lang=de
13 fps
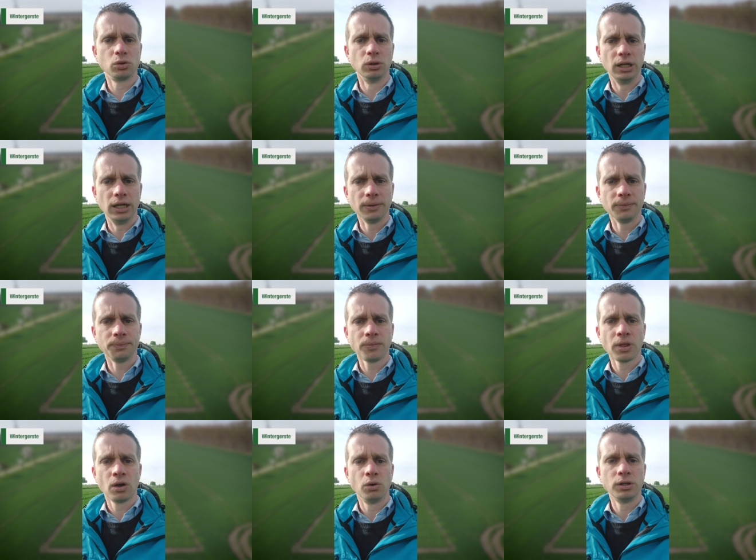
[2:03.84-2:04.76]
zu legen
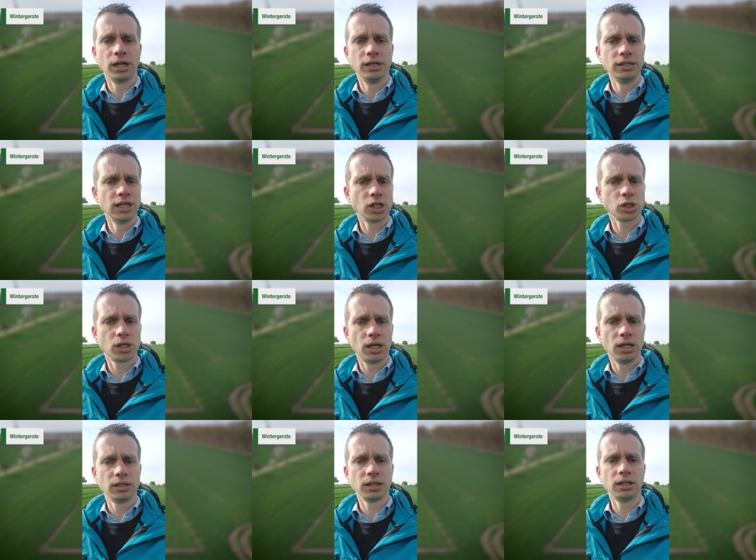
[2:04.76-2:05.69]
und an dieser
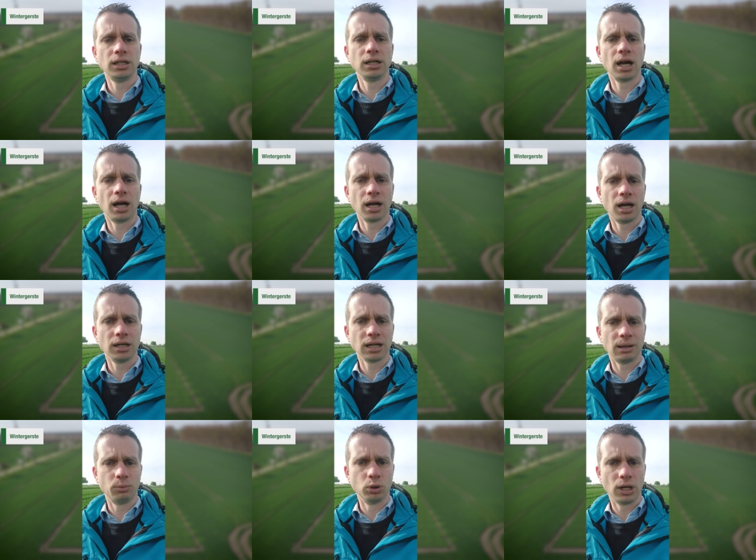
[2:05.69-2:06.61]
Stelle tritt die
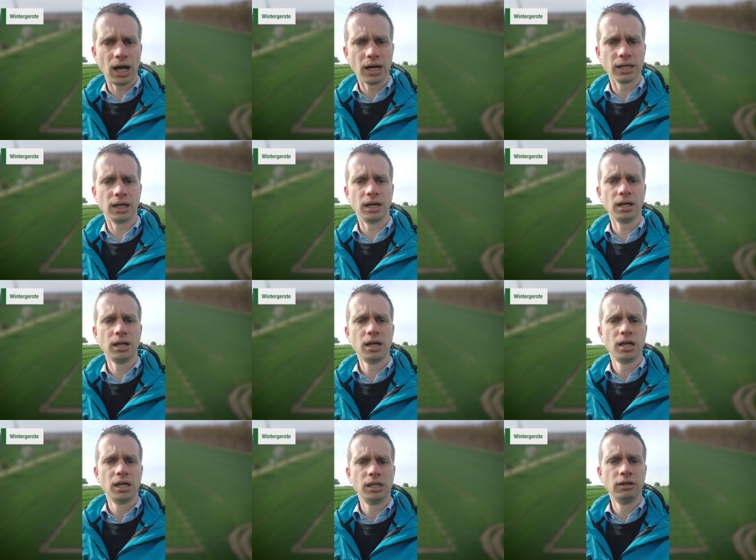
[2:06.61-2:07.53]
Krankheit Ramularia
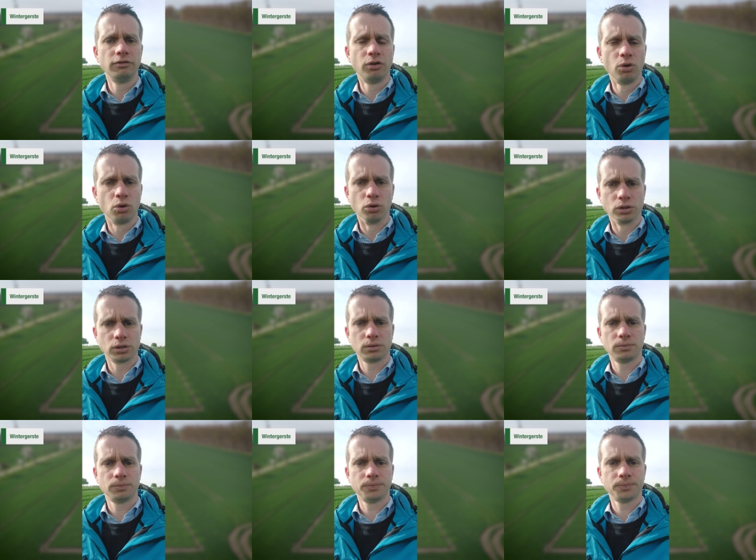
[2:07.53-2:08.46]
in den
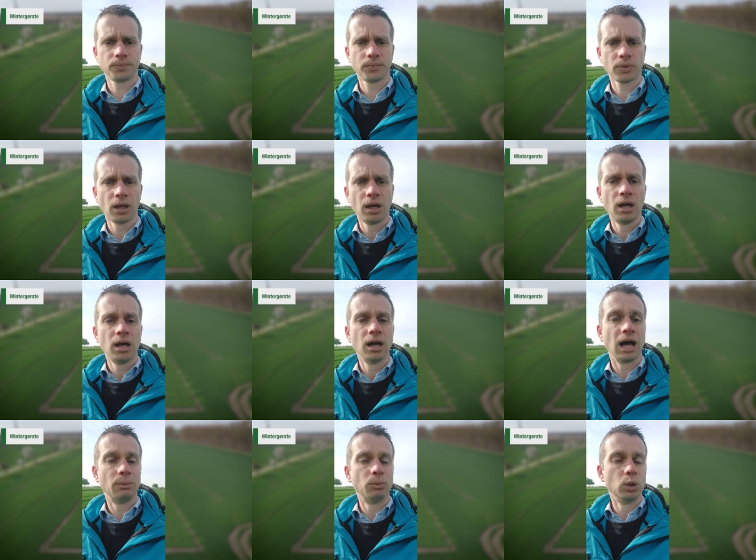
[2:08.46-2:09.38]
Fokus.
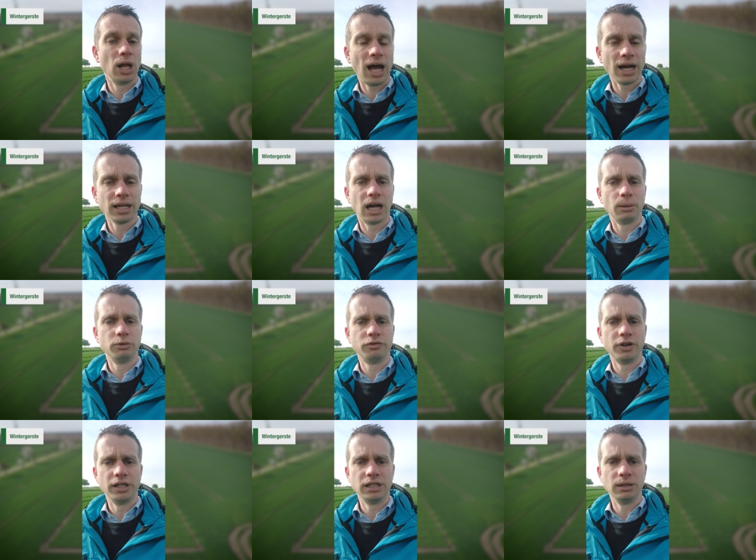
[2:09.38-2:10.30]
Ramularia
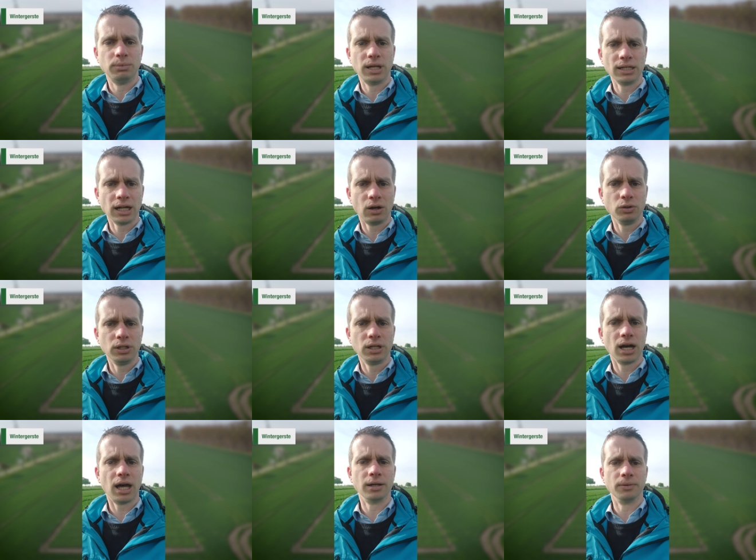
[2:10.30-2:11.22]
befällt die Blätter und die
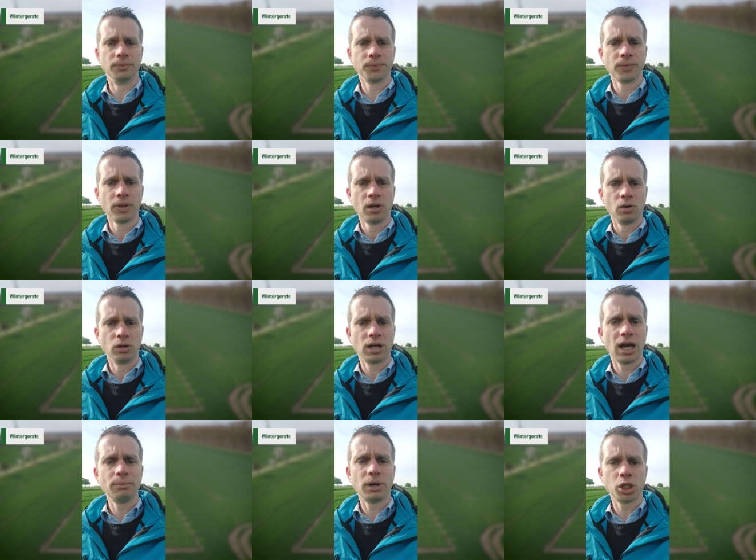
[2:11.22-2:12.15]
Grannen
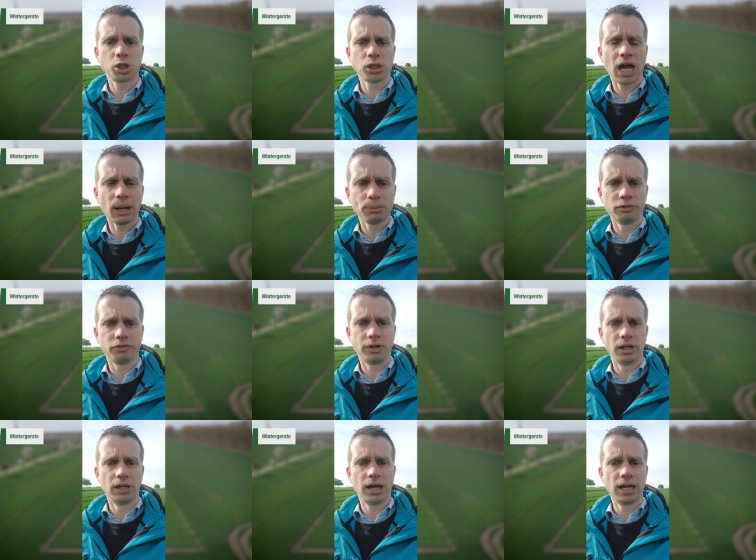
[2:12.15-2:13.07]
und kann bei
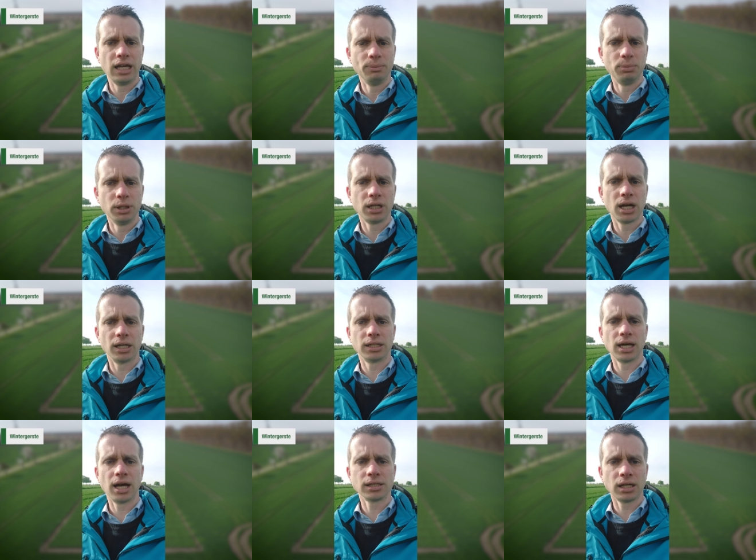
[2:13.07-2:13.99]
Starkbefall erhebliche
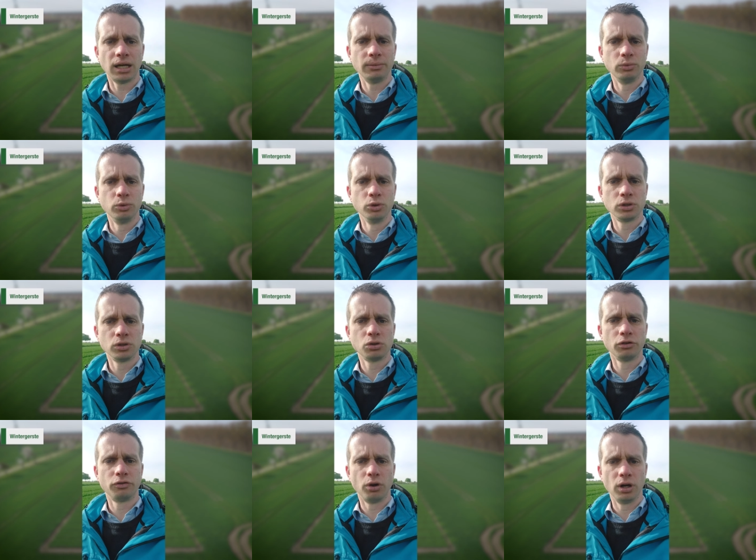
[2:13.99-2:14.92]
Ertragseinbußen
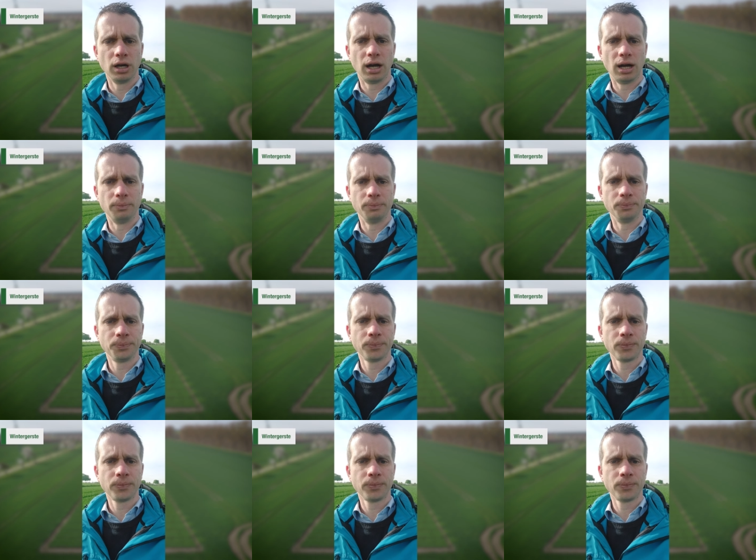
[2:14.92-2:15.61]
zur Folge haben.